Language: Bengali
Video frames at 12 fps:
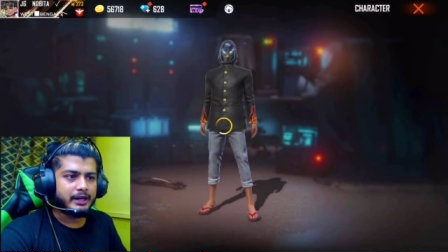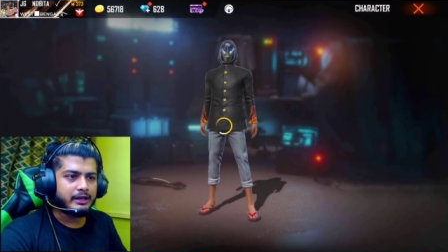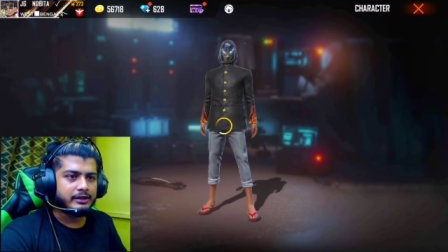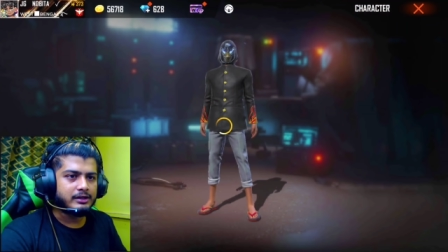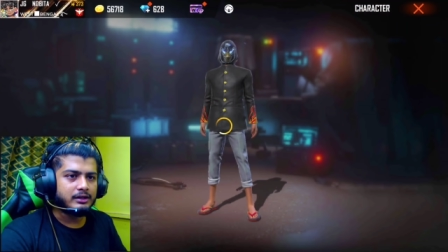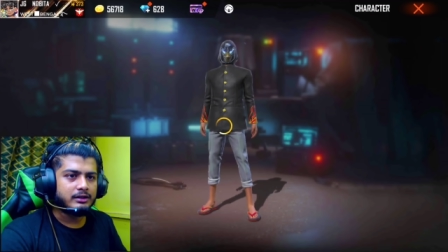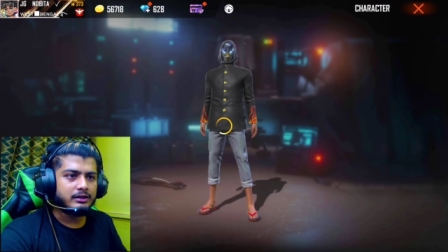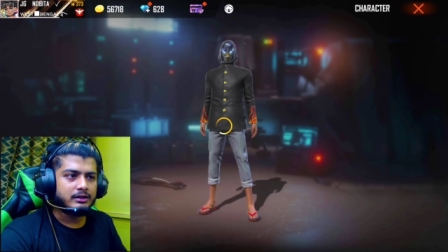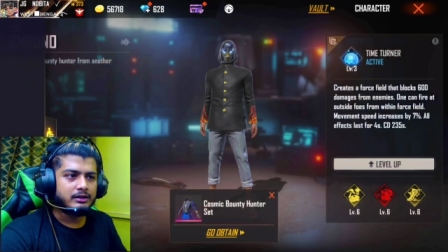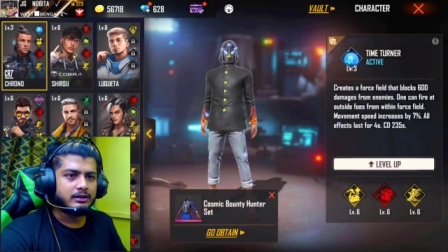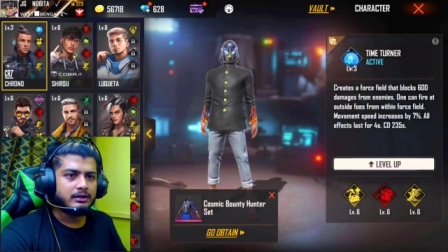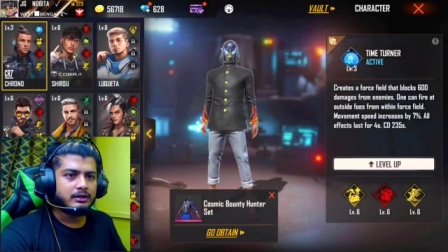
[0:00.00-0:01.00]
কাছে
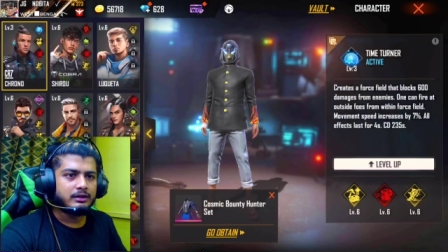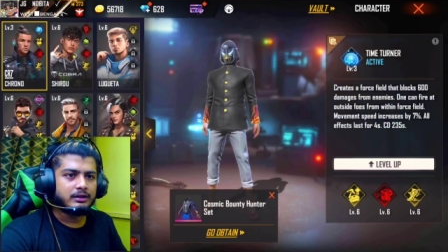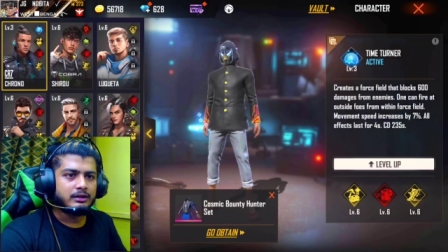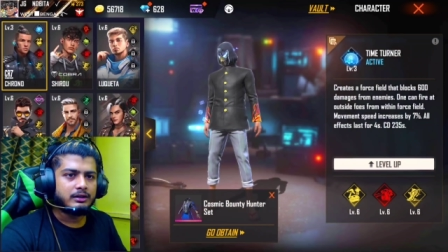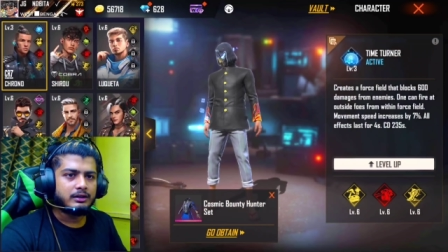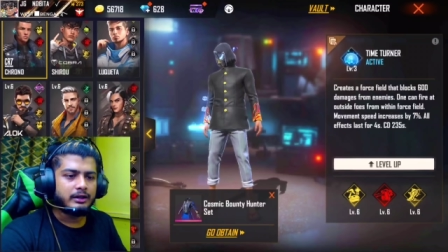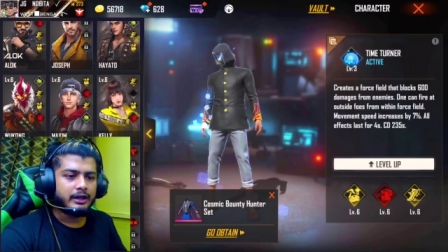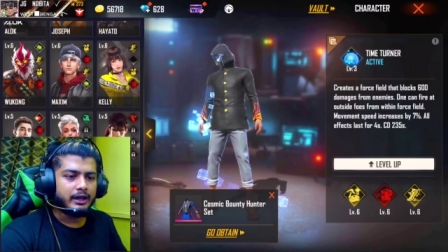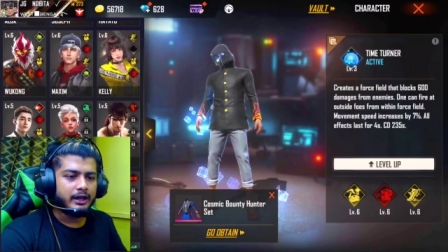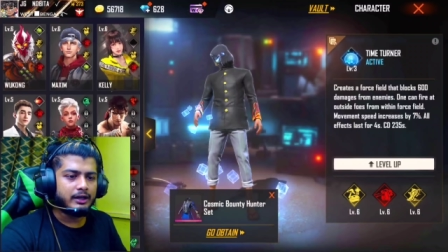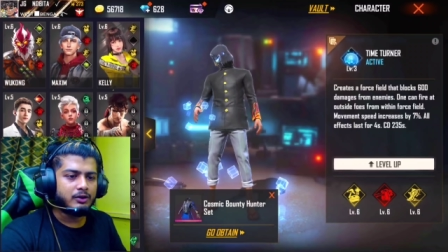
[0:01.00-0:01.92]
এই